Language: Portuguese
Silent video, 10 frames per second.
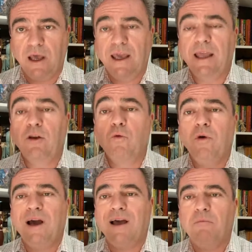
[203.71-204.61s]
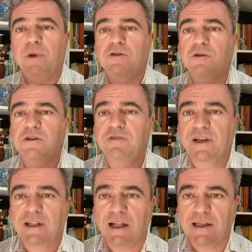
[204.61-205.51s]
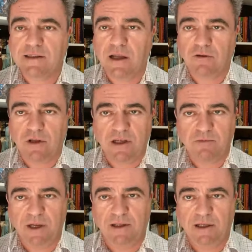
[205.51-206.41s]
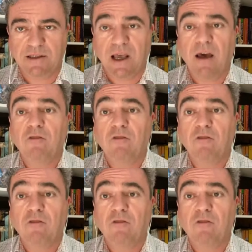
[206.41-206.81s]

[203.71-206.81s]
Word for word: E nunca pessoas infectadas dentro das plantas,